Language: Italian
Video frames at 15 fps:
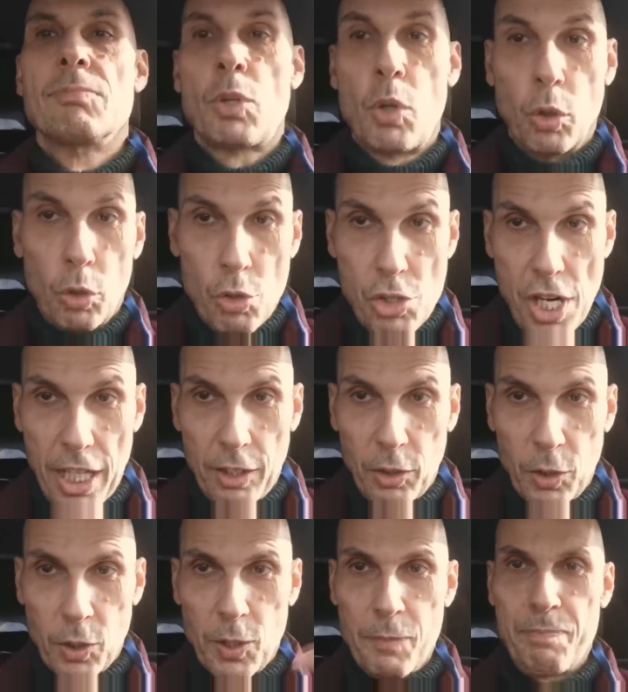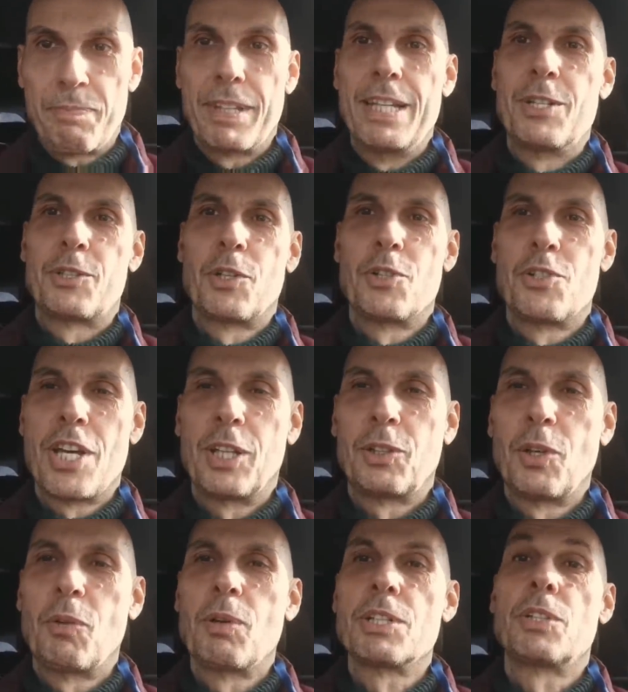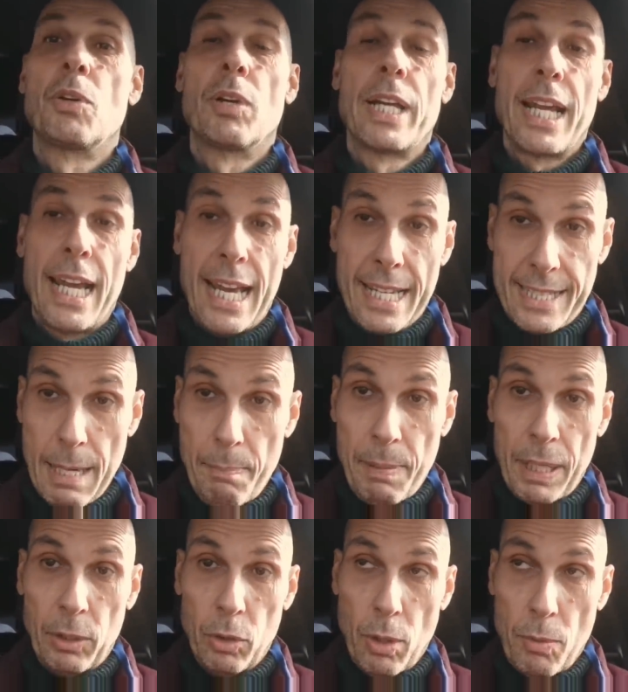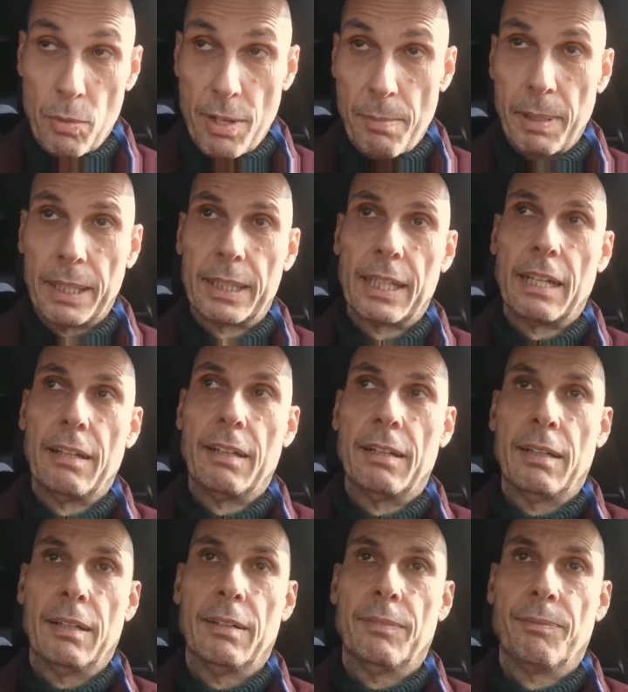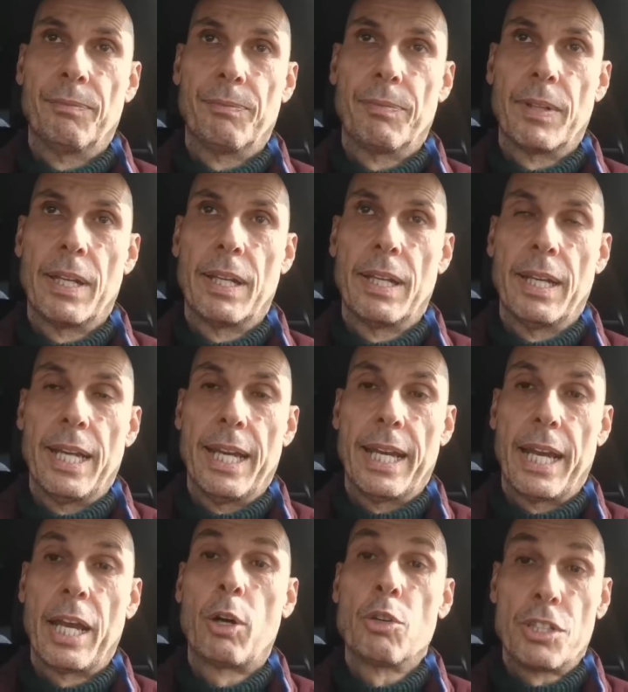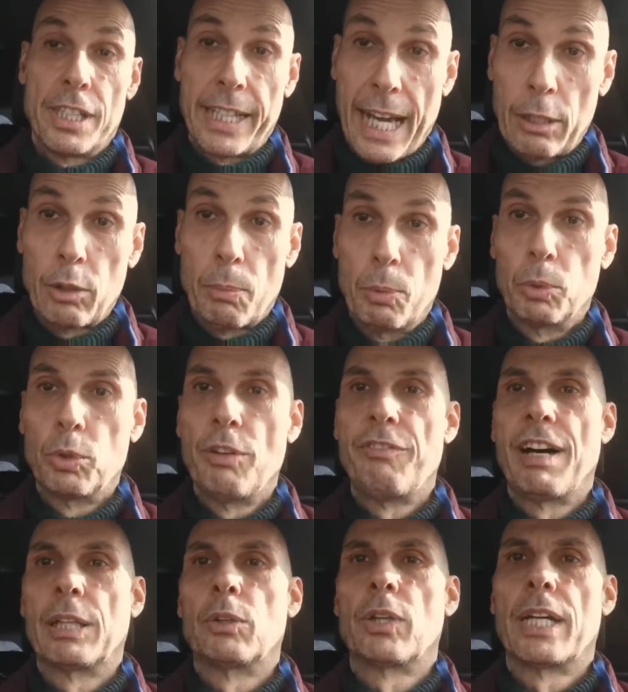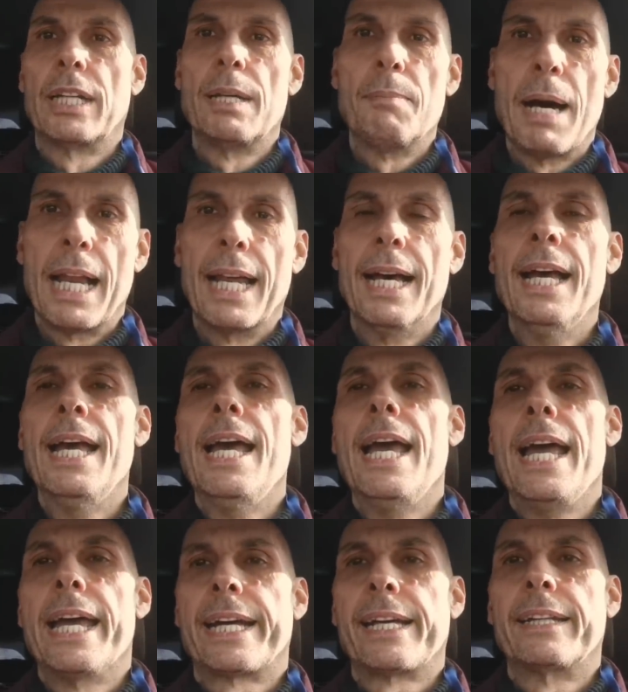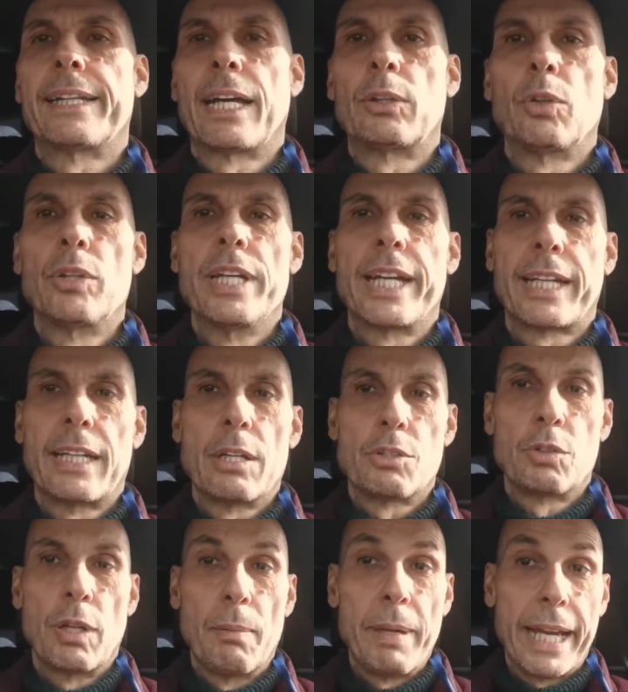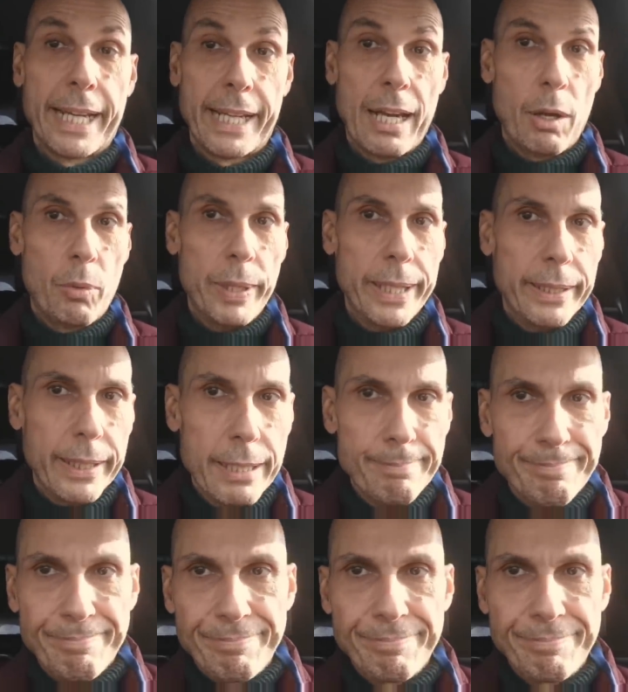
conoscendo il soggetto in questione e sapendo ovviamente e, e considerando appunto il fatto che Dybala è rientrato ieri dal Sud America, quindi